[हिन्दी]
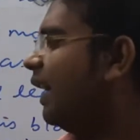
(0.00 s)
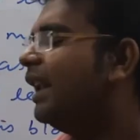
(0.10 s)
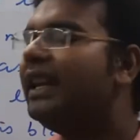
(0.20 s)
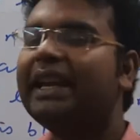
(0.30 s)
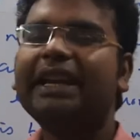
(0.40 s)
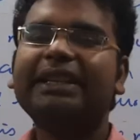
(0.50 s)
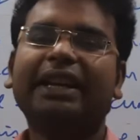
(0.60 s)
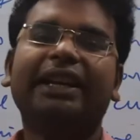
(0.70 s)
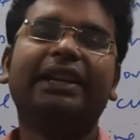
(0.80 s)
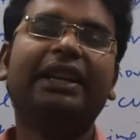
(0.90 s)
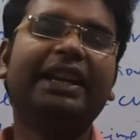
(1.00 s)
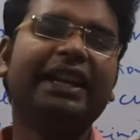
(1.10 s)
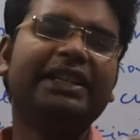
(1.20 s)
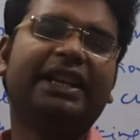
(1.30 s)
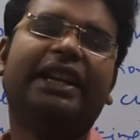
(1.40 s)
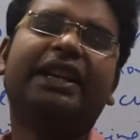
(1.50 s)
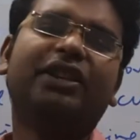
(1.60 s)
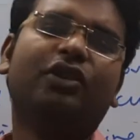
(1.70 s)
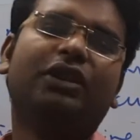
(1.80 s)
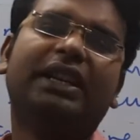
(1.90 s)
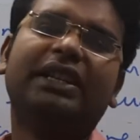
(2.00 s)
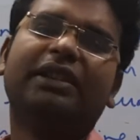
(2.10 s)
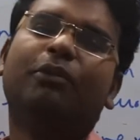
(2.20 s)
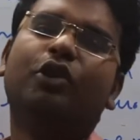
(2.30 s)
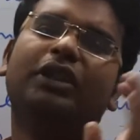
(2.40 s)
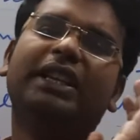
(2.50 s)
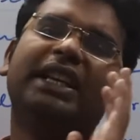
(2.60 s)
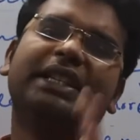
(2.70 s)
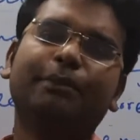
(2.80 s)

लीकेज करंट लीकेज करंट जो होता है से बहुत ही